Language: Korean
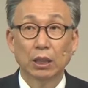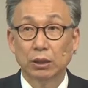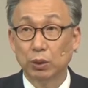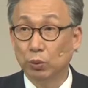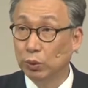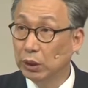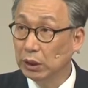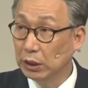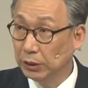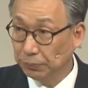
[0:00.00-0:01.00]
그래서
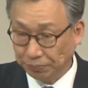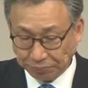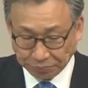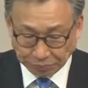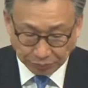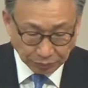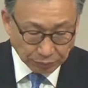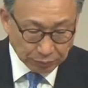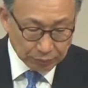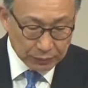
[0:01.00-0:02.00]
우리는
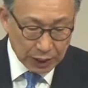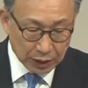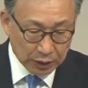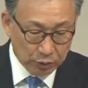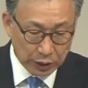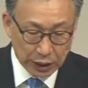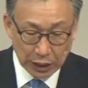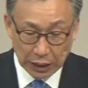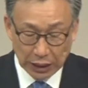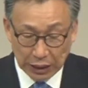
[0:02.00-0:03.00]

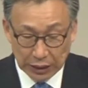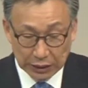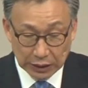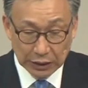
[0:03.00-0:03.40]
우리의